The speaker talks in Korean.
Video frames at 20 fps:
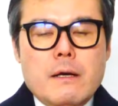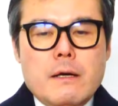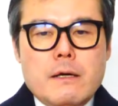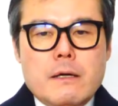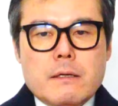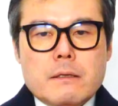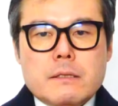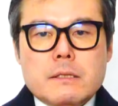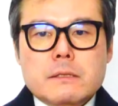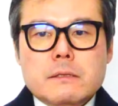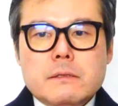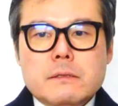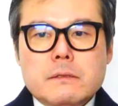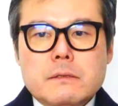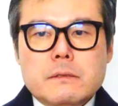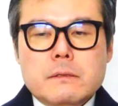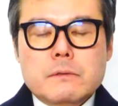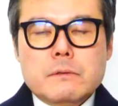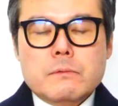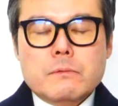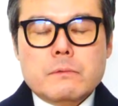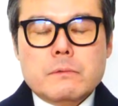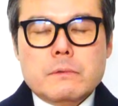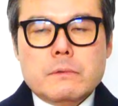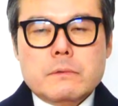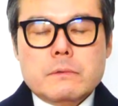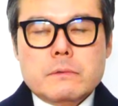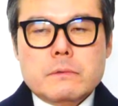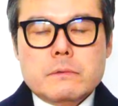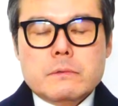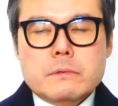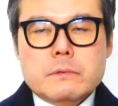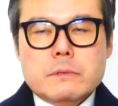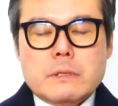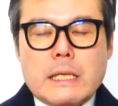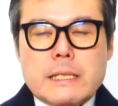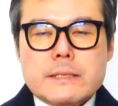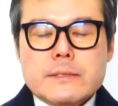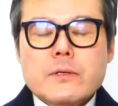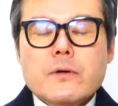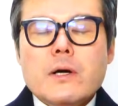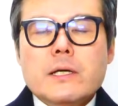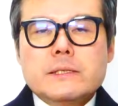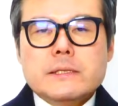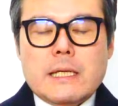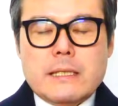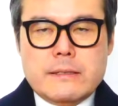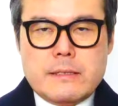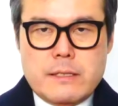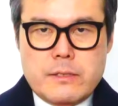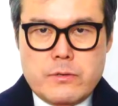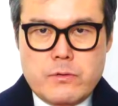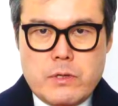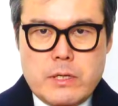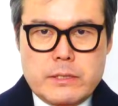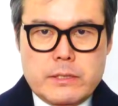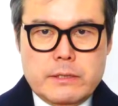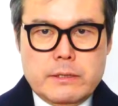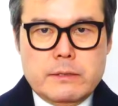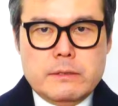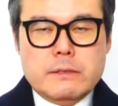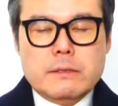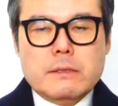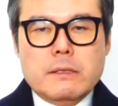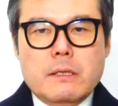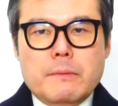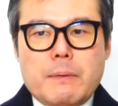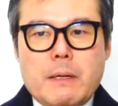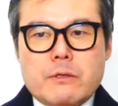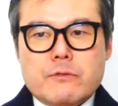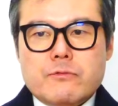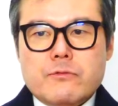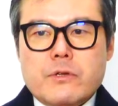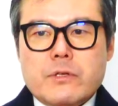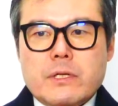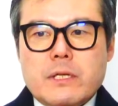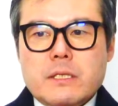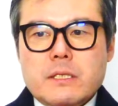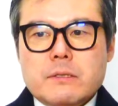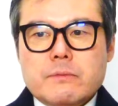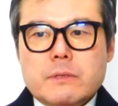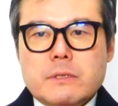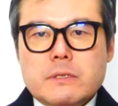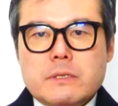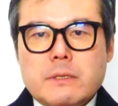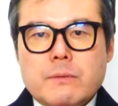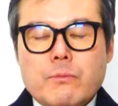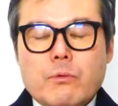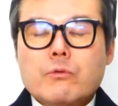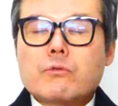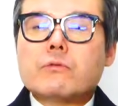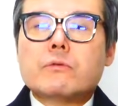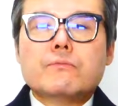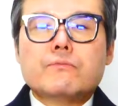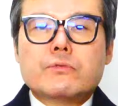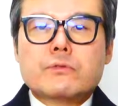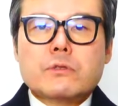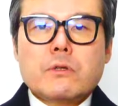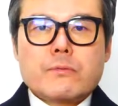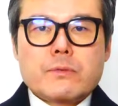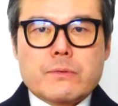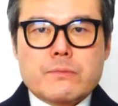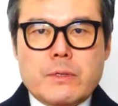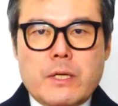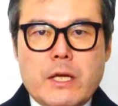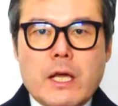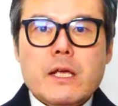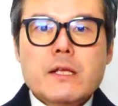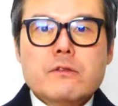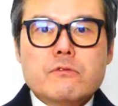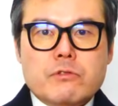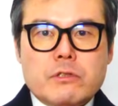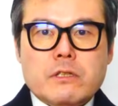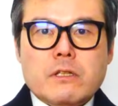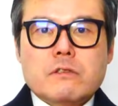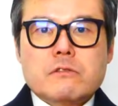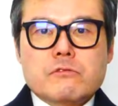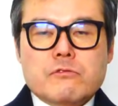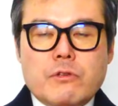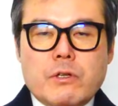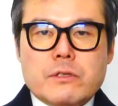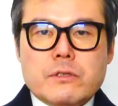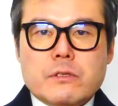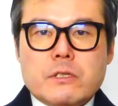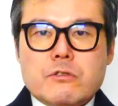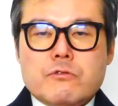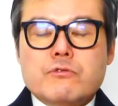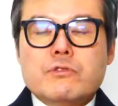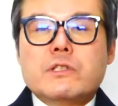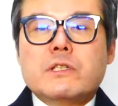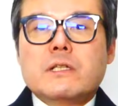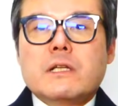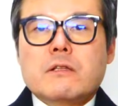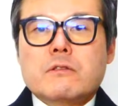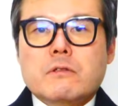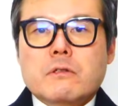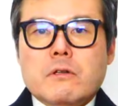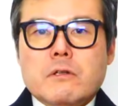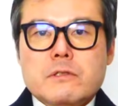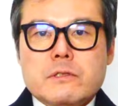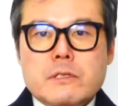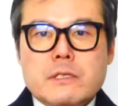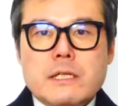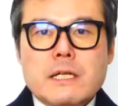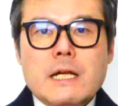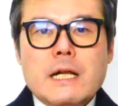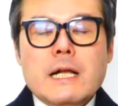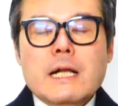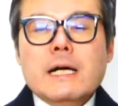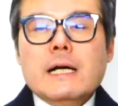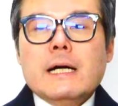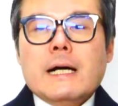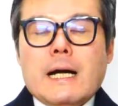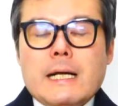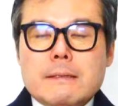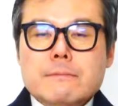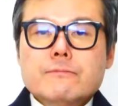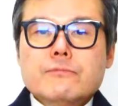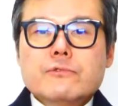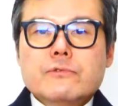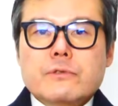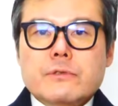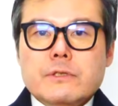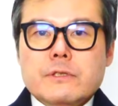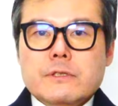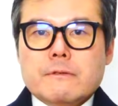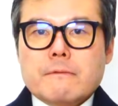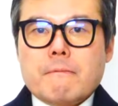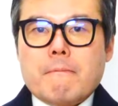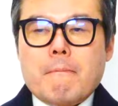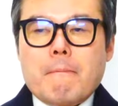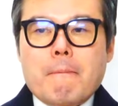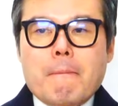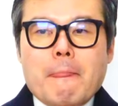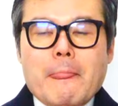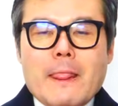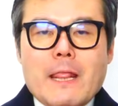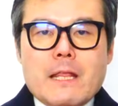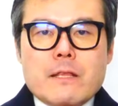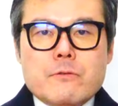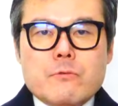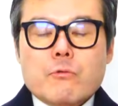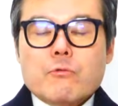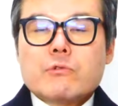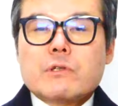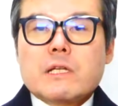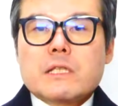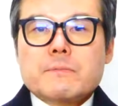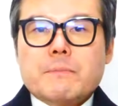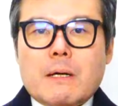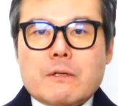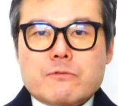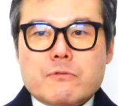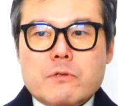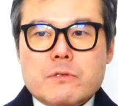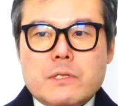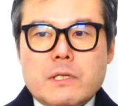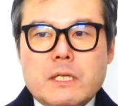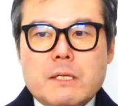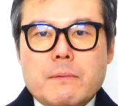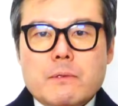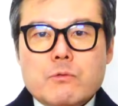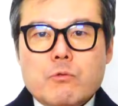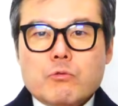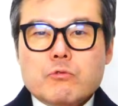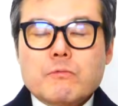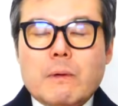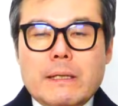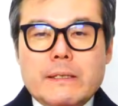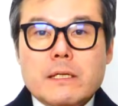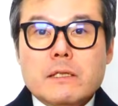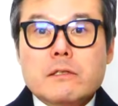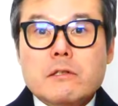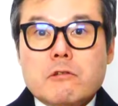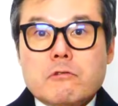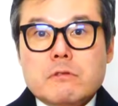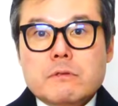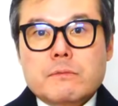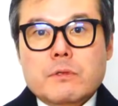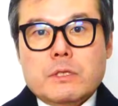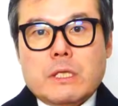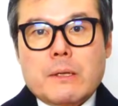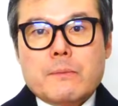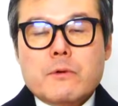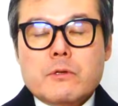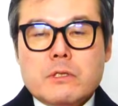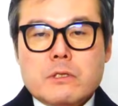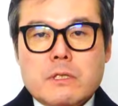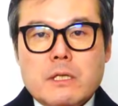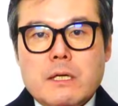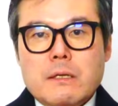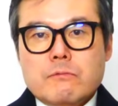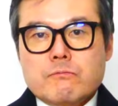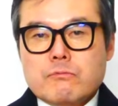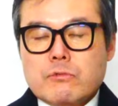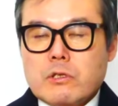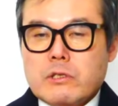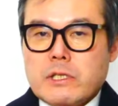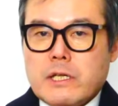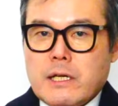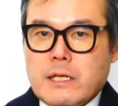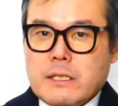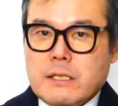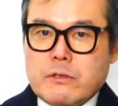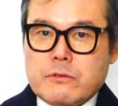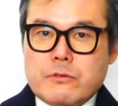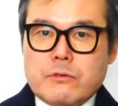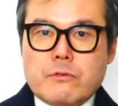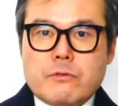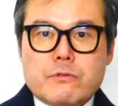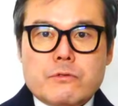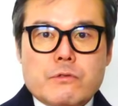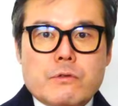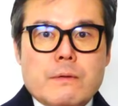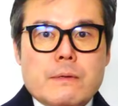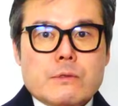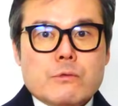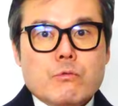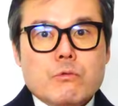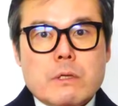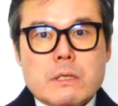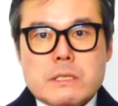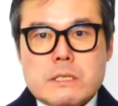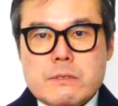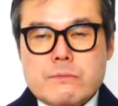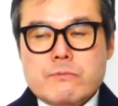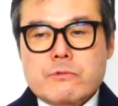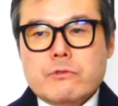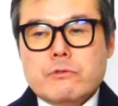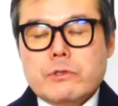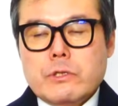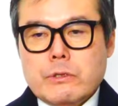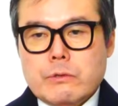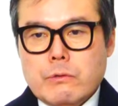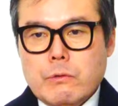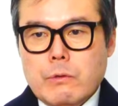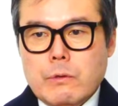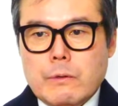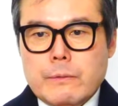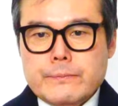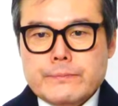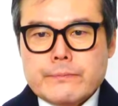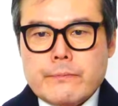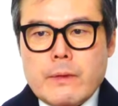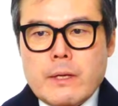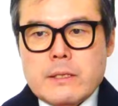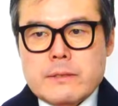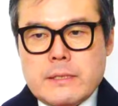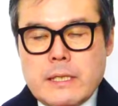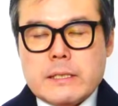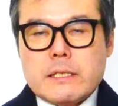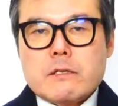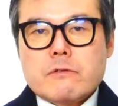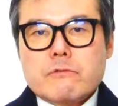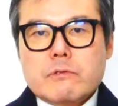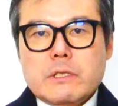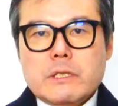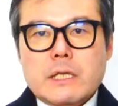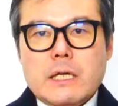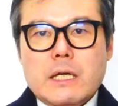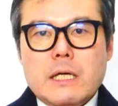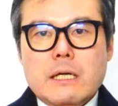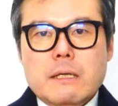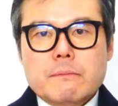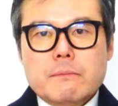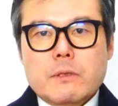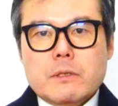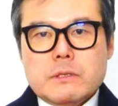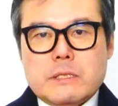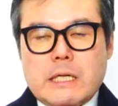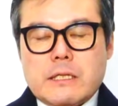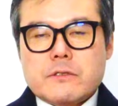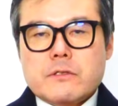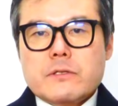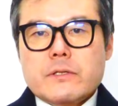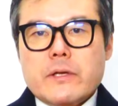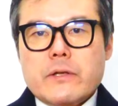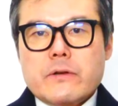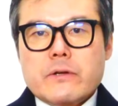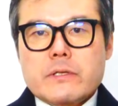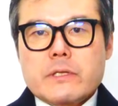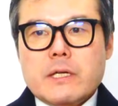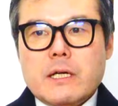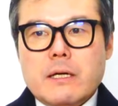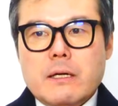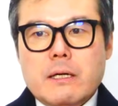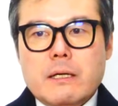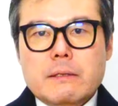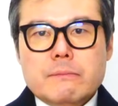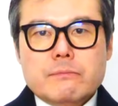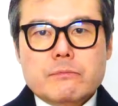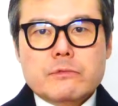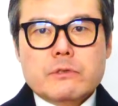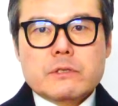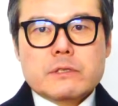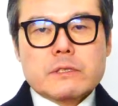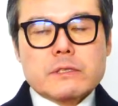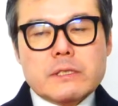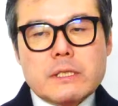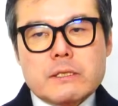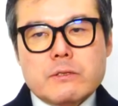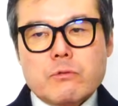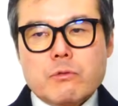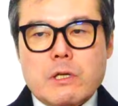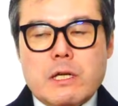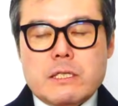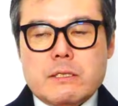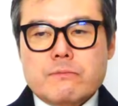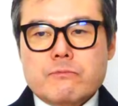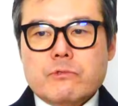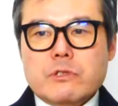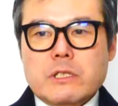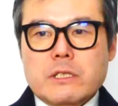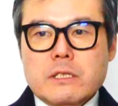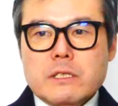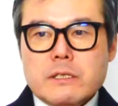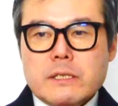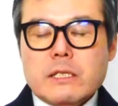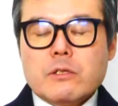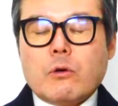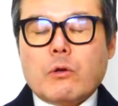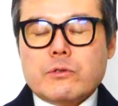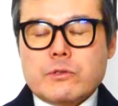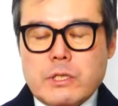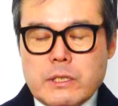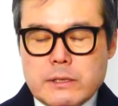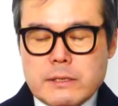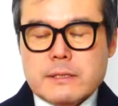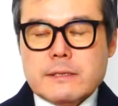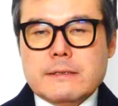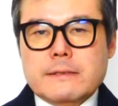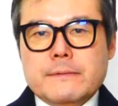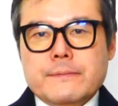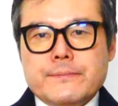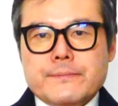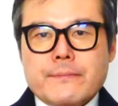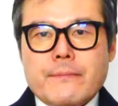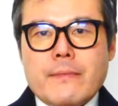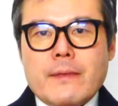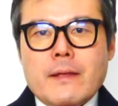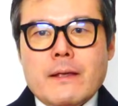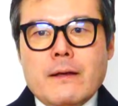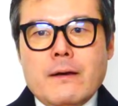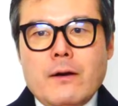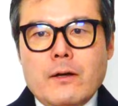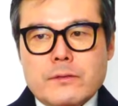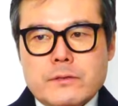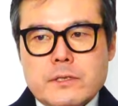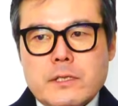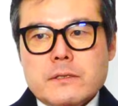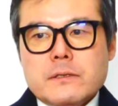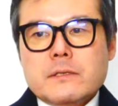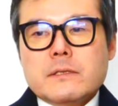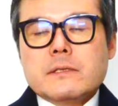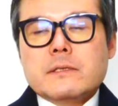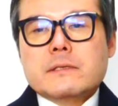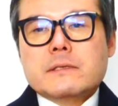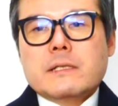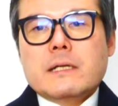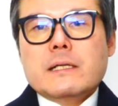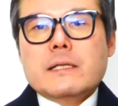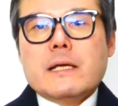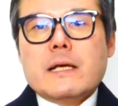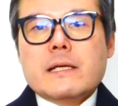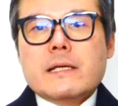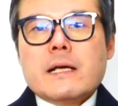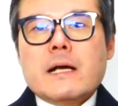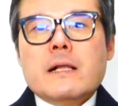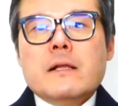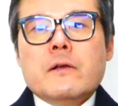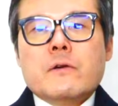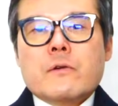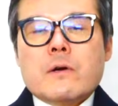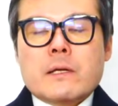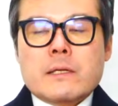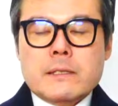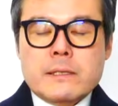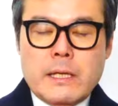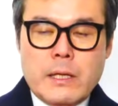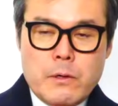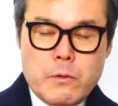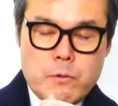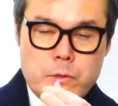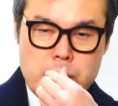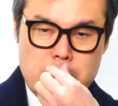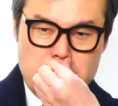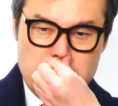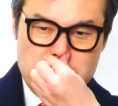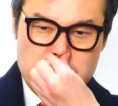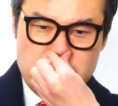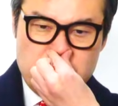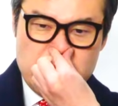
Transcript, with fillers: 어, 그를 찬성하든 안 찬성하든, 예, 박순혁이라는 이름을 이제 모르는 분은 없습니다. 개인 투자자들 중에서. 주식이라든 것을 하는 분들은 욕을 해도 박수영 작가가 욕도 많이 하더라고요. 뭐 대머리다, 문어대가리 어쩌고저쩌고 욕을 하시는 분들도 있고 사기꾼이다, 뭐 작전 세력이다 등등 욕을 하시는 분이 있는데도 어쨌든 어쨌든 그가 얘기하려고 하는 내용이